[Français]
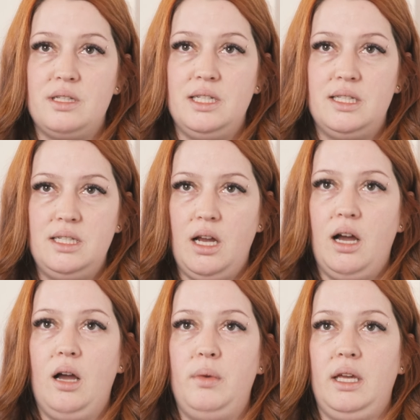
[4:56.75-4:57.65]
s'est dit
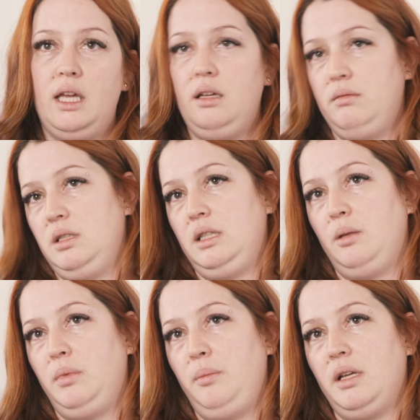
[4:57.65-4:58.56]
ah ben peut c'était
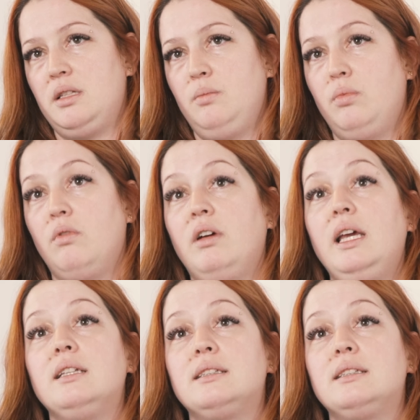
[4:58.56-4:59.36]
bien parti pour vrai.